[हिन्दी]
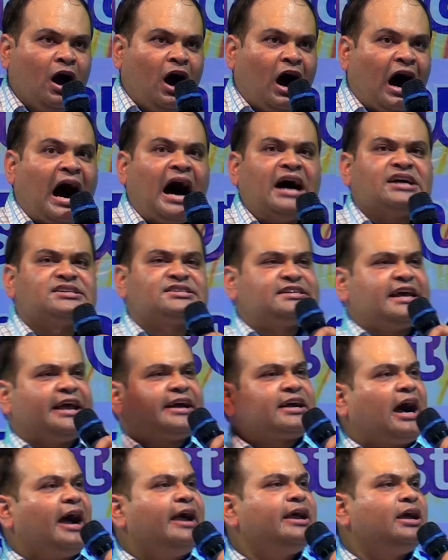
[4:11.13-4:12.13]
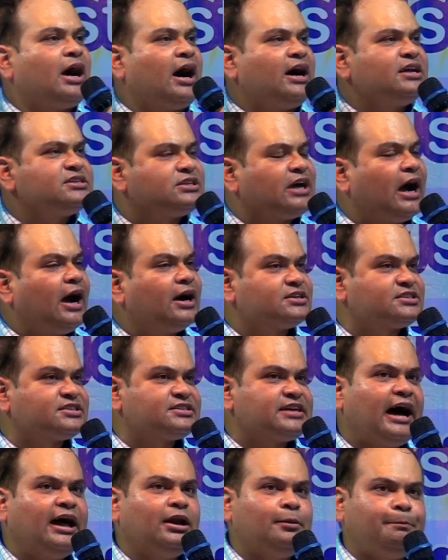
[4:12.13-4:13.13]
आज से कई हजार
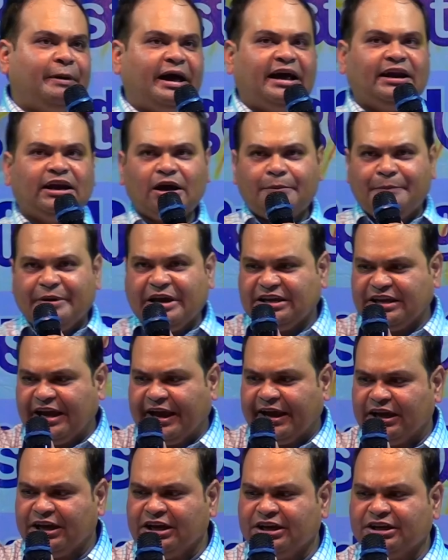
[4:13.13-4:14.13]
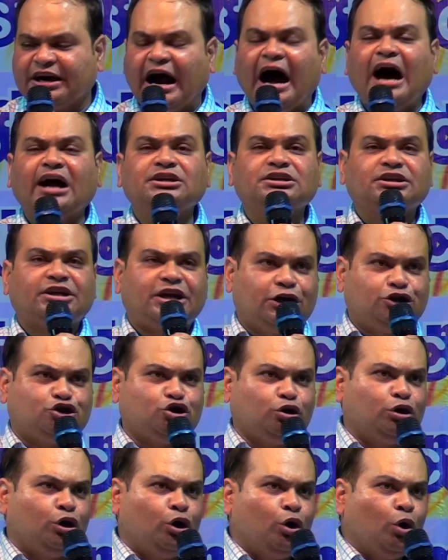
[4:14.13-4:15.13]
साल पहले भी ये ईरान के
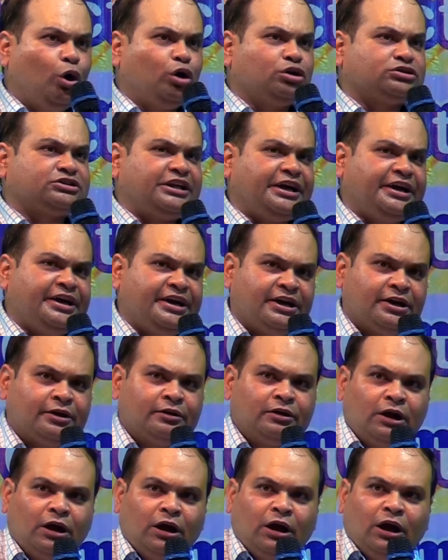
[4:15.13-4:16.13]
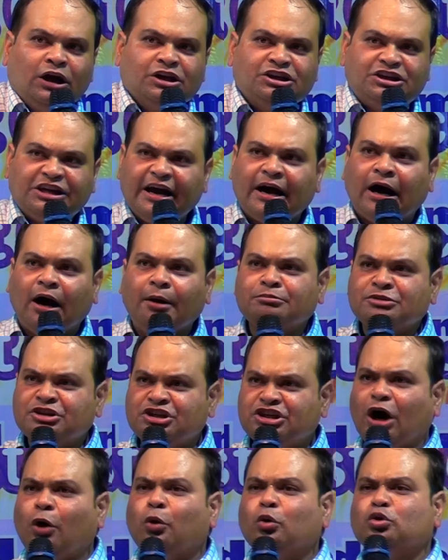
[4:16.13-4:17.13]
जो लोग थे ये हम
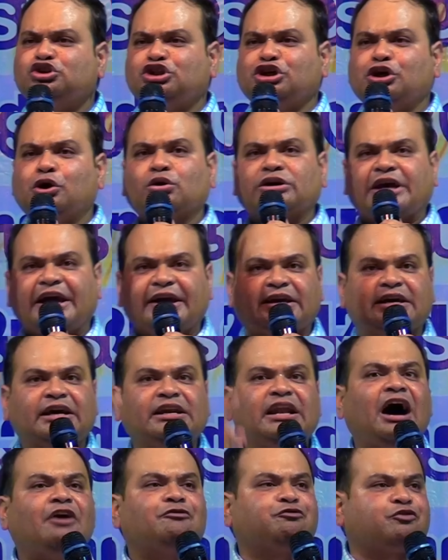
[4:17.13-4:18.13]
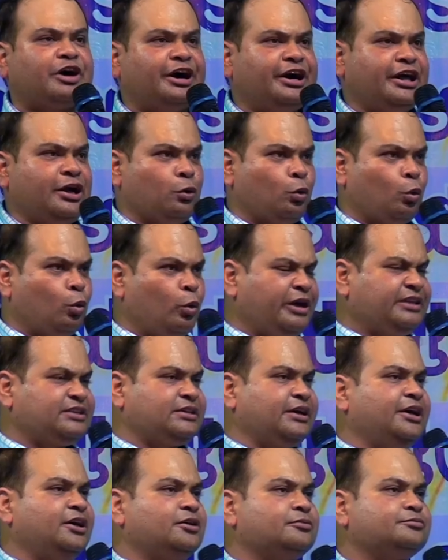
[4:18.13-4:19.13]
यहूदियों के खिलाफ खड़े हुए
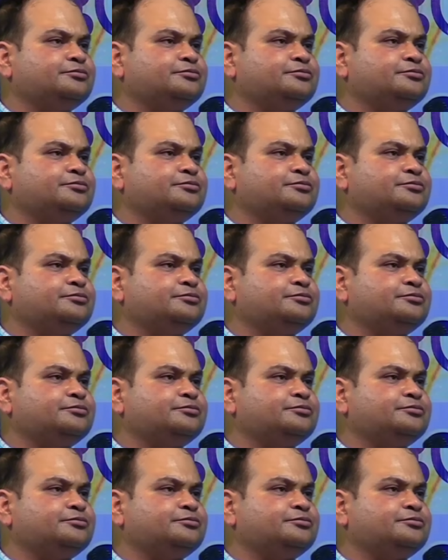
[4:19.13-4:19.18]
थे